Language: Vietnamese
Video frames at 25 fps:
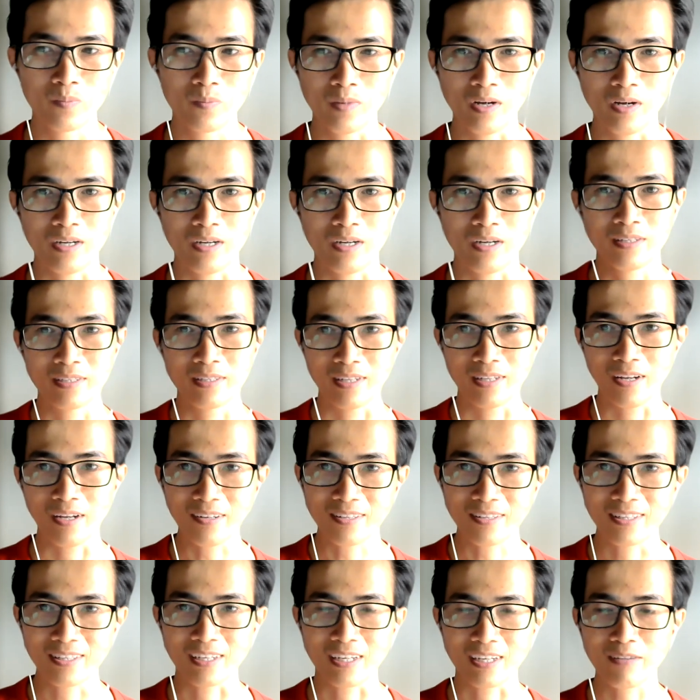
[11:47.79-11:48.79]
à,
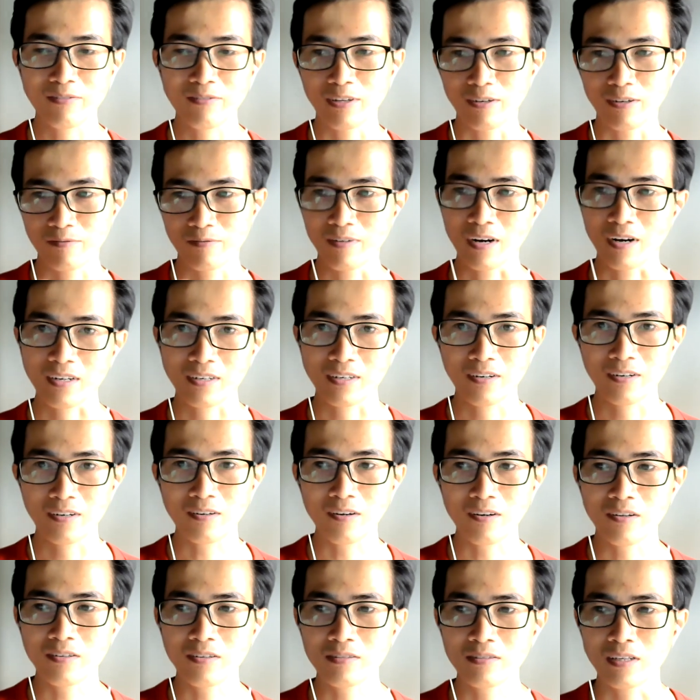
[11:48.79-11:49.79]
đó thì cái thực vật nó
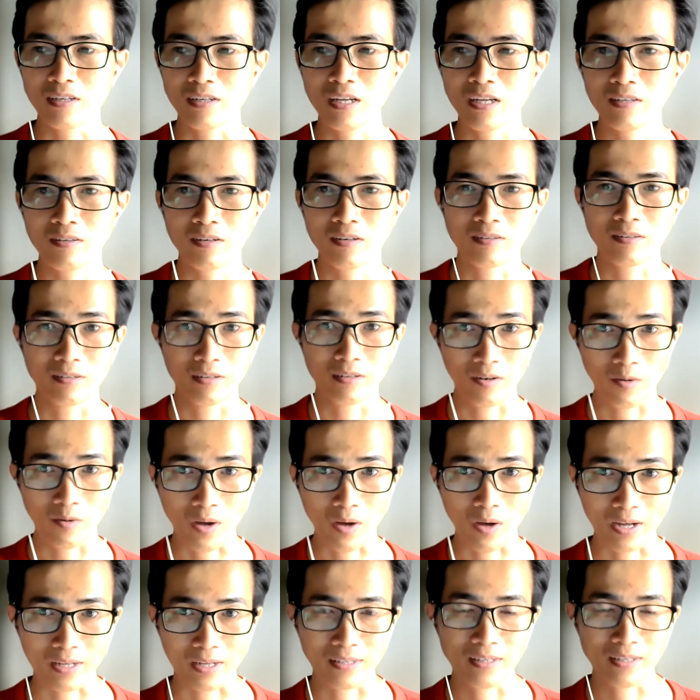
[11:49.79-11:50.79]
có những cái
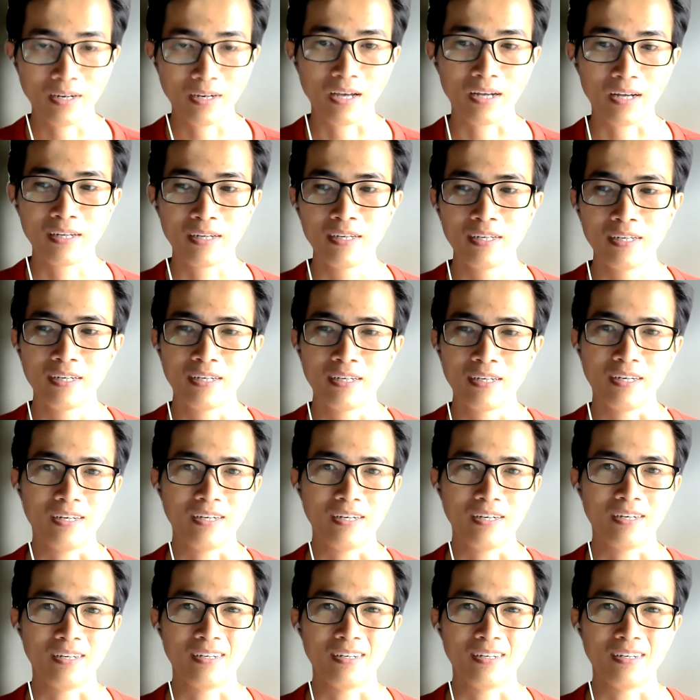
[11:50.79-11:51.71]
loại như là à,